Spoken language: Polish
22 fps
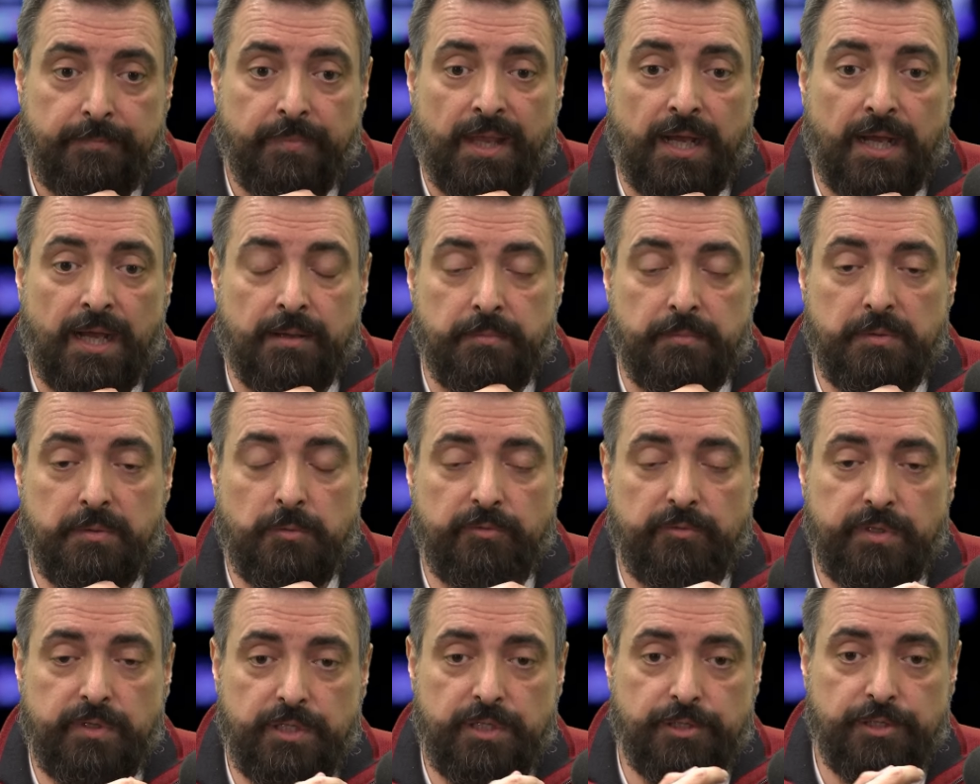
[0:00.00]
a my
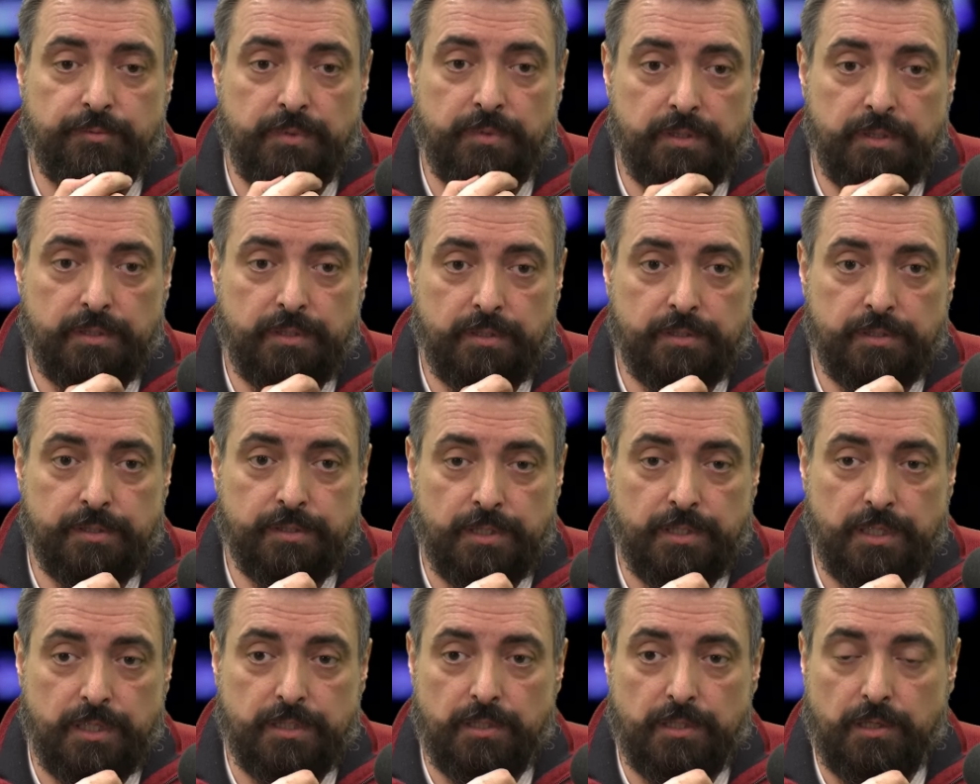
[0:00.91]
mówiliśmy, że
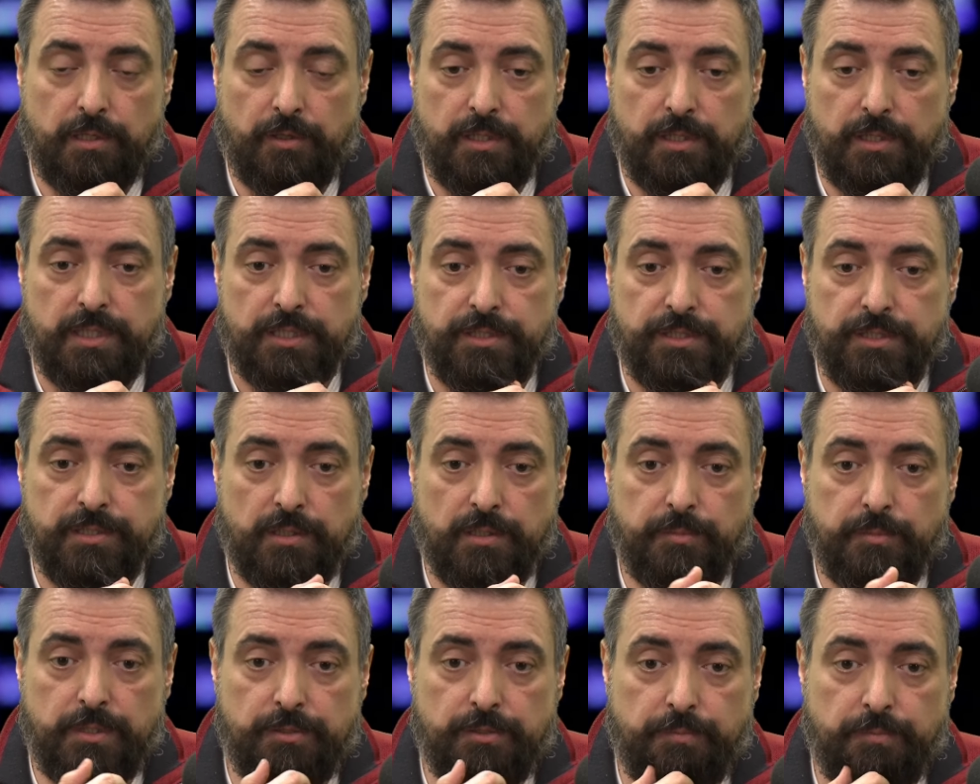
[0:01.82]
nie tylko nie da się
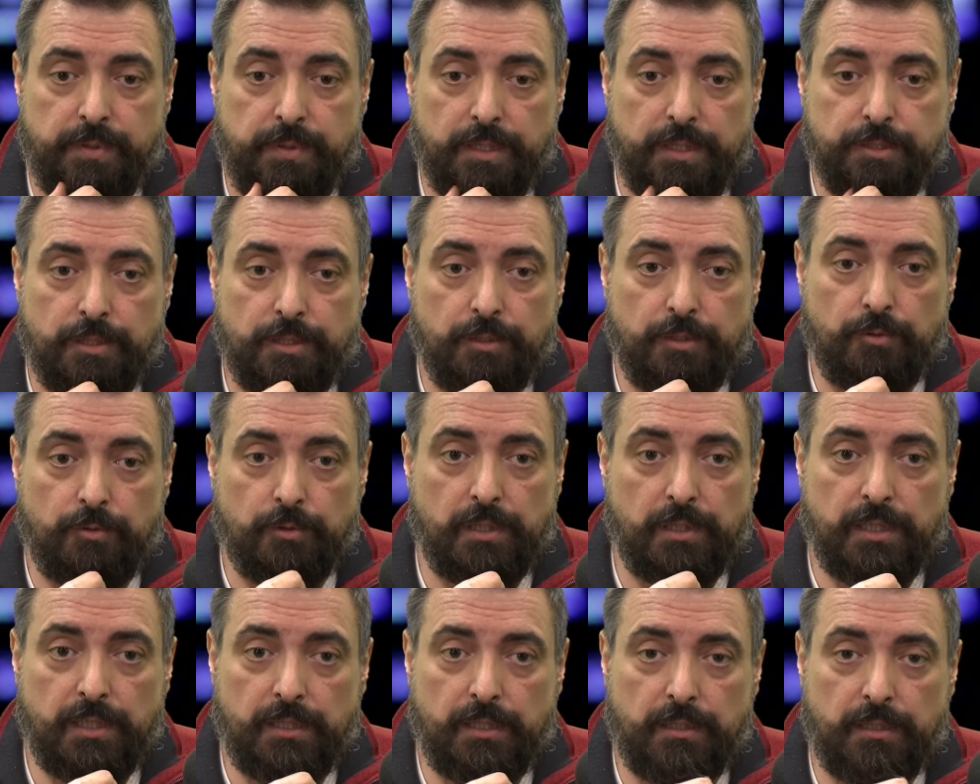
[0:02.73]
zrobić pierwszej
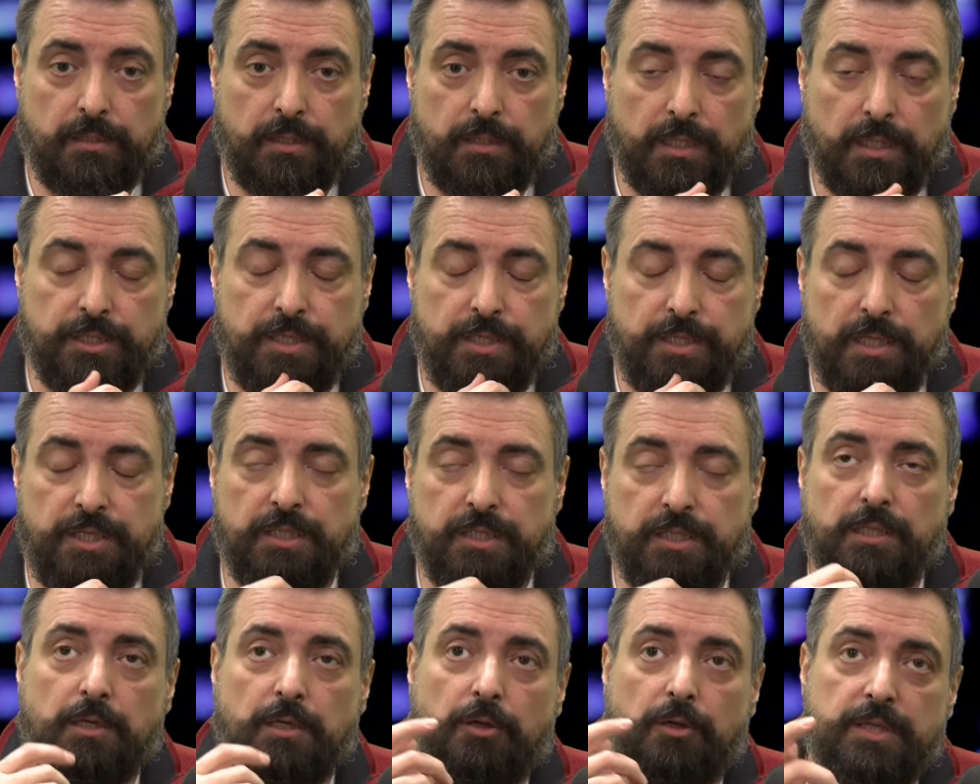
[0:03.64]
tury, znaczy nie, nie
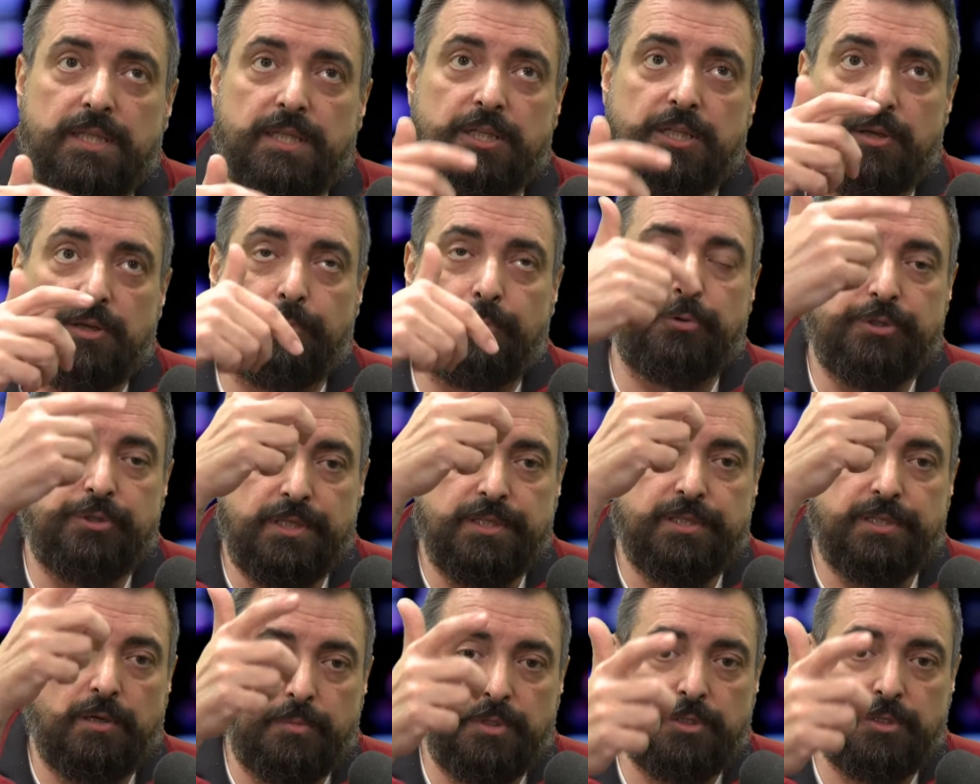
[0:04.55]
tylko nie da się później
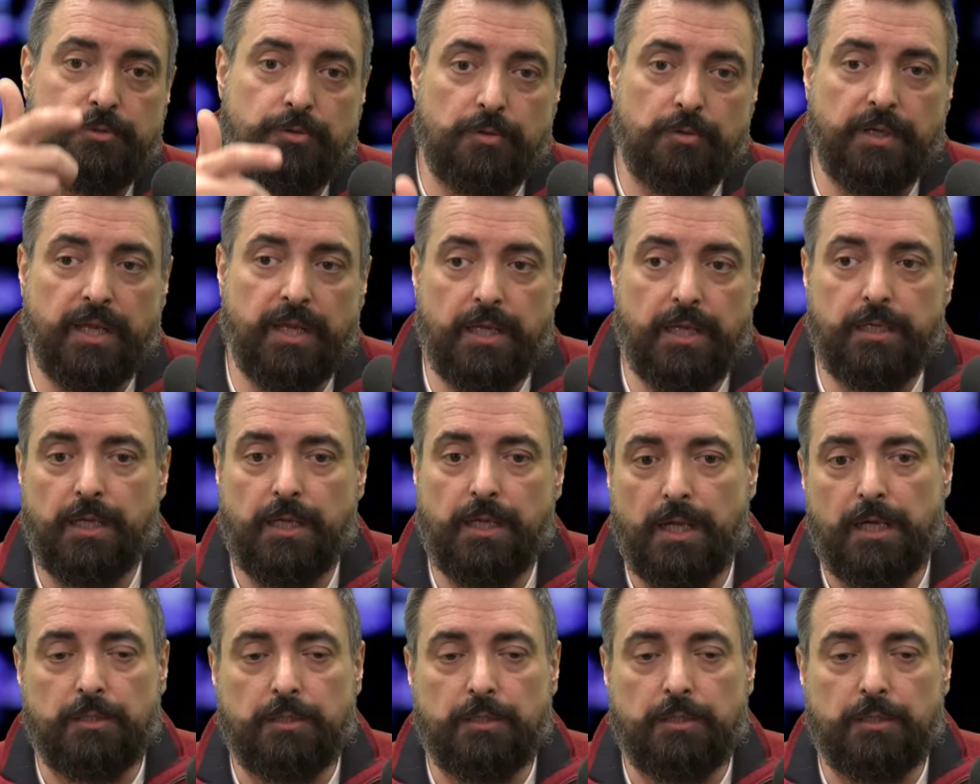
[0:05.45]
zrobić drugiej,